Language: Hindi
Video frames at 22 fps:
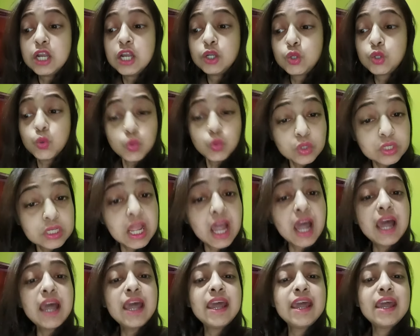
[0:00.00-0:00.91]
टूटा
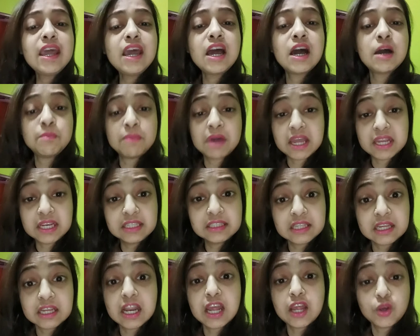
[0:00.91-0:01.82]
है हमारी
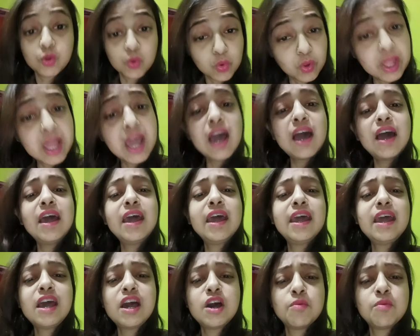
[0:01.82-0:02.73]
तरह रोया
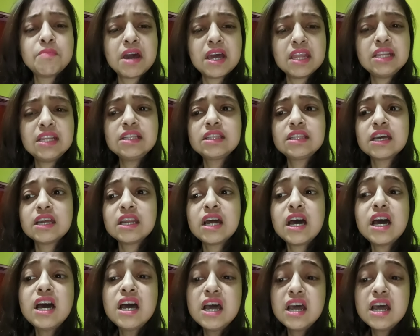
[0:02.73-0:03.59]
है हमारी तरह